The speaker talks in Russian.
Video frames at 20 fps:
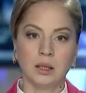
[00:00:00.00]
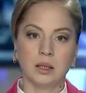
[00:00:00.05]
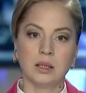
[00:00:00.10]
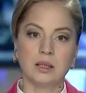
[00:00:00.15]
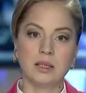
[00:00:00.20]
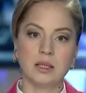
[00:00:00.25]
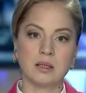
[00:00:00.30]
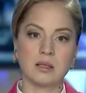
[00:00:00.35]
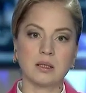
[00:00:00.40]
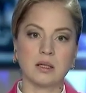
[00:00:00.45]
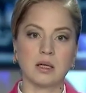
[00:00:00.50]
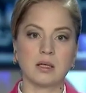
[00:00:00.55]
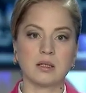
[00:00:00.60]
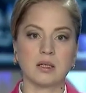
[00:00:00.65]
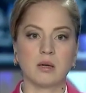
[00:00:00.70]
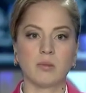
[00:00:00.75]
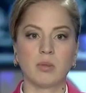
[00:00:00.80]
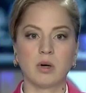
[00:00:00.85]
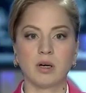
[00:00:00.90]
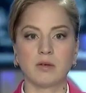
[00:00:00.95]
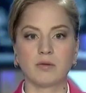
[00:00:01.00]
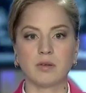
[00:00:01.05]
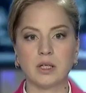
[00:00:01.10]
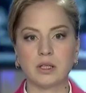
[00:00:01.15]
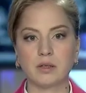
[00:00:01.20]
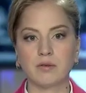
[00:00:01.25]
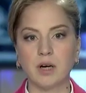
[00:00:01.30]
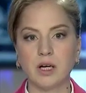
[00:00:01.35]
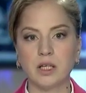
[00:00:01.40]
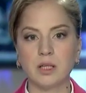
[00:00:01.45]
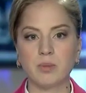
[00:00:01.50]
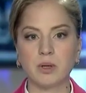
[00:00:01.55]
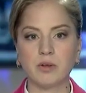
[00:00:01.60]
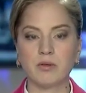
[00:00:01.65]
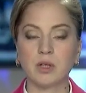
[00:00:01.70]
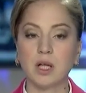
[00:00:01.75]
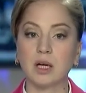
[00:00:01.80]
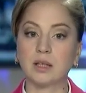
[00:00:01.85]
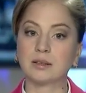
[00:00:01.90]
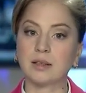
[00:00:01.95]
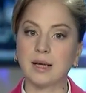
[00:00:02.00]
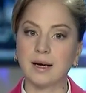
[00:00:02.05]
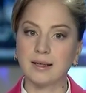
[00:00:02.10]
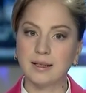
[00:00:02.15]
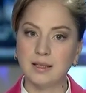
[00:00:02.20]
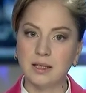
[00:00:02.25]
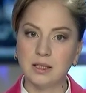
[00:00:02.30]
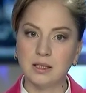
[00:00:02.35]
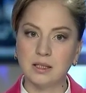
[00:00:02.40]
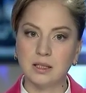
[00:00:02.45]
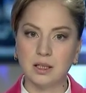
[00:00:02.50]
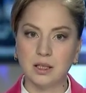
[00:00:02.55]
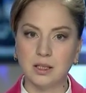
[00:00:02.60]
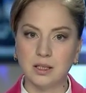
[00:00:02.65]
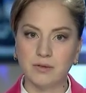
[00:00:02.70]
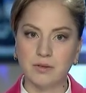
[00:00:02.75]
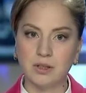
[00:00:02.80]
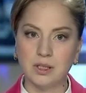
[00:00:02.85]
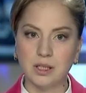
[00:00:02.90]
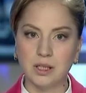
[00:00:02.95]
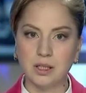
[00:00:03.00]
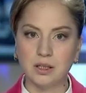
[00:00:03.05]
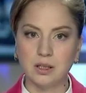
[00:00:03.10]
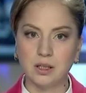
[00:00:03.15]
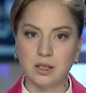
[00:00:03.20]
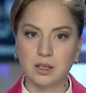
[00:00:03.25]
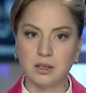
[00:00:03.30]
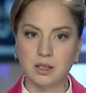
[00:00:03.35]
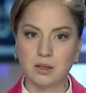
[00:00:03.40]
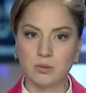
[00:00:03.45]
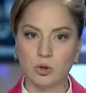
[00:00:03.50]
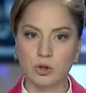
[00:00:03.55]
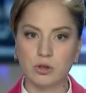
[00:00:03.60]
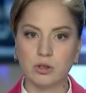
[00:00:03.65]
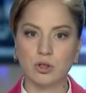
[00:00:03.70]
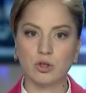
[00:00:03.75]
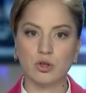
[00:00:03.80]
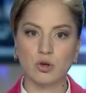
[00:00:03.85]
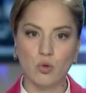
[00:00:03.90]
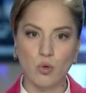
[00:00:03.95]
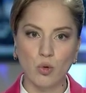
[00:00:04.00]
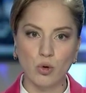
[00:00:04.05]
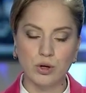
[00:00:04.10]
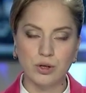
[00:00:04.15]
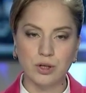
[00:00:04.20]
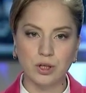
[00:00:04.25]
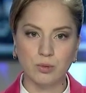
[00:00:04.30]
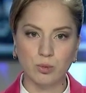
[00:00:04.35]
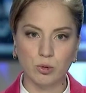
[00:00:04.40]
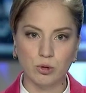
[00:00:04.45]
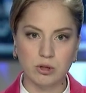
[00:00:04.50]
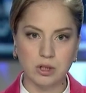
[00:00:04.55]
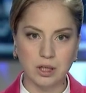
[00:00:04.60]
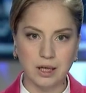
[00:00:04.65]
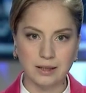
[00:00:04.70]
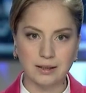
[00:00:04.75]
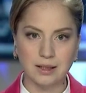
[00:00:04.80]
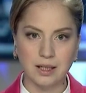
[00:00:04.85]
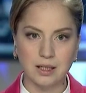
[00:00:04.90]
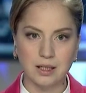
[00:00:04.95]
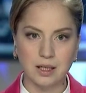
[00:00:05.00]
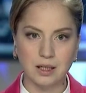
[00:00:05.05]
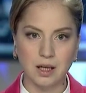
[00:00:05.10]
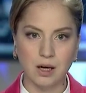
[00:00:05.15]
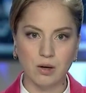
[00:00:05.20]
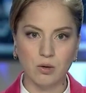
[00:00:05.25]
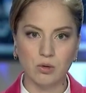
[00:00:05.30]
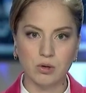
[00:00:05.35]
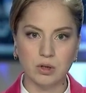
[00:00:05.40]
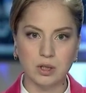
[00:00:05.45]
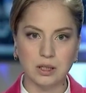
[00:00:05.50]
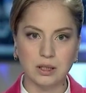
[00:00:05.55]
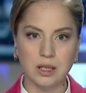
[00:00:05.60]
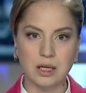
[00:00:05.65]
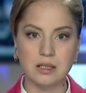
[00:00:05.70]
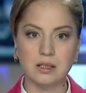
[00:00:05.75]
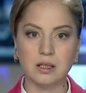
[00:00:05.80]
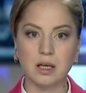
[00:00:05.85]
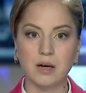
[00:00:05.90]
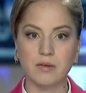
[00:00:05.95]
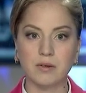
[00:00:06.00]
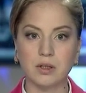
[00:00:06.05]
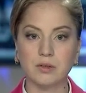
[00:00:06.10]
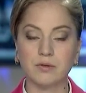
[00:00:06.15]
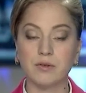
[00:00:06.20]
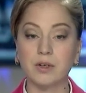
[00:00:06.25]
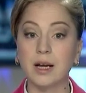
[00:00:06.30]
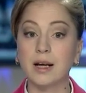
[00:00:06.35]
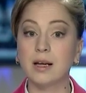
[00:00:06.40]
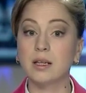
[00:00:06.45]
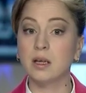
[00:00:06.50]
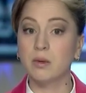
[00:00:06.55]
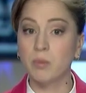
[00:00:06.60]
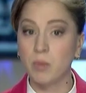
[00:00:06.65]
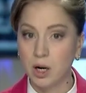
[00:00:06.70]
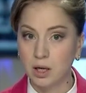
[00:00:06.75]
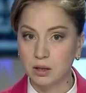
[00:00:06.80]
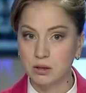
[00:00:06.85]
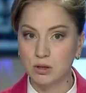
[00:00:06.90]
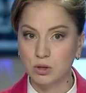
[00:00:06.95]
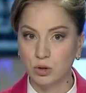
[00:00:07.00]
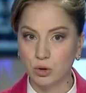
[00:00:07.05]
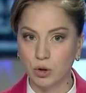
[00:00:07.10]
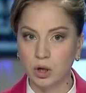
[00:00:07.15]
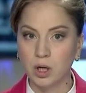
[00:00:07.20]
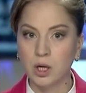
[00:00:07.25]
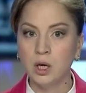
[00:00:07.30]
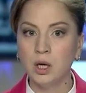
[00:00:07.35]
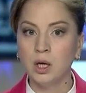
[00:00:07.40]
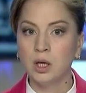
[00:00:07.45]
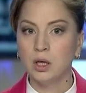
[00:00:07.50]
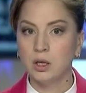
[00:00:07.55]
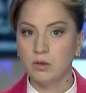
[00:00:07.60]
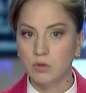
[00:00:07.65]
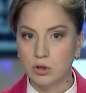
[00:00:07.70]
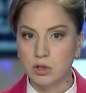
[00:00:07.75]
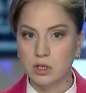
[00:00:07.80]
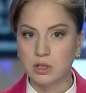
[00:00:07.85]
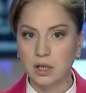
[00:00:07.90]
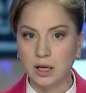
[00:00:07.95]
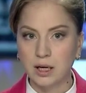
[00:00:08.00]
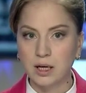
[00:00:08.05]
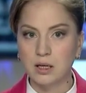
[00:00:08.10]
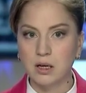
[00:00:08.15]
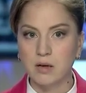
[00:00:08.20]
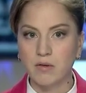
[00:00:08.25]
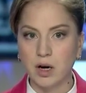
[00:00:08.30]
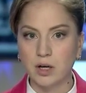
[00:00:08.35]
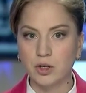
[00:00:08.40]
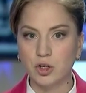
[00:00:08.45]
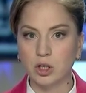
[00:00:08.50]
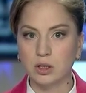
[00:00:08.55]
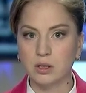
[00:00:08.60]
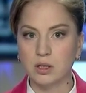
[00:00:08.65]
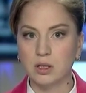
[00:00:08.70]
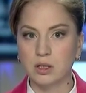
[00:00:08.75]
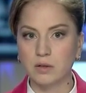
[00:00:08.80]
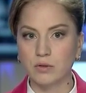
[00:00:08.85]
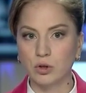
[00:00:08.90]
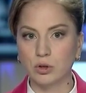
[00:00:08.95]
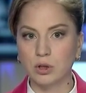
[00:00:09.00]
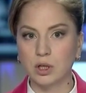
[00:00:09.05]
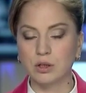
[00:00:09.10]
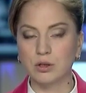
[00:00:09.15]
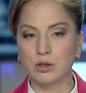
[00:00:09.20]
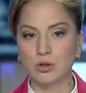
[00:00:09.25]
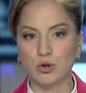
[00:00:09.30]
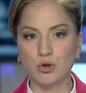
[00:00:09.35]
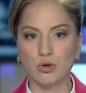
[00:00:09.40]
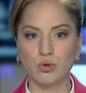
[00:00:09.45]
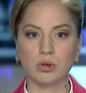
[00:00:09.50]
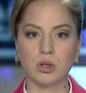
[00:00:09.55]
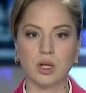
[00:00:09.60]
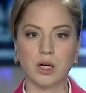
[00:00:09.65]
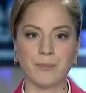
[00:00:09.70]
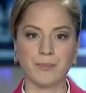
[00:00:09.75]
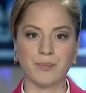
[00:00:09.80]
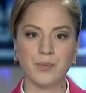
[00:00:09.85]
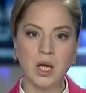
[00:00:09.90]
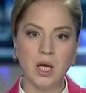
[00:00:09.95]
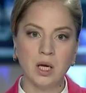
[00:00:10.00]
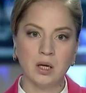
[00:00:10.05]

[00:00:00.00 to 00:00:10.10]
Детская забава едва не привела к трагедии. Девятилетний екатеринбургский школьник после катания на горке доставлен в реанимацию. Его состояние врачи оценивают как тяжелое.